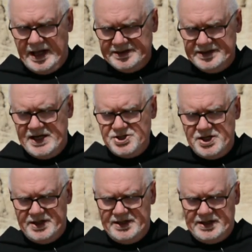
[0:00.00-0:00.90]

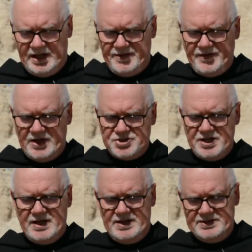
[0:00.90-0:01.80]
Annasza i
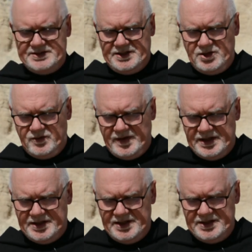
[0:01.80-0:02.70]
Kajfasza
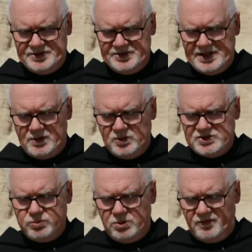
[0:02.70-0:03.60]
skierowane
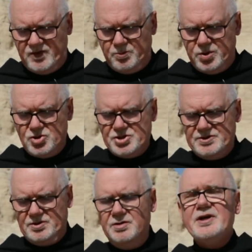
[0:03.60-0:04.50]
zostało Słowo
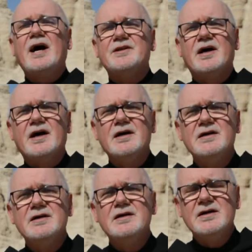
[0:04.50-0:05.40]
Boże do Jana,
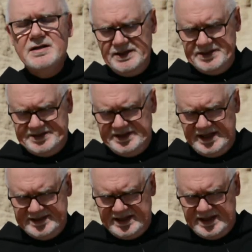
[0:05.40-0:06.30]

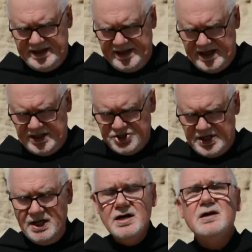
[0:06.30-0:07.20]
syna
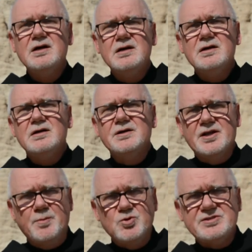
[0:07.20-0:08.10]
Zachariasza,
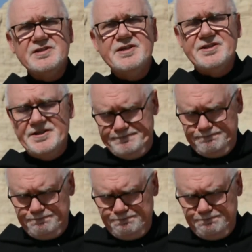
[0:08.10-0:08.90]
na pustyni.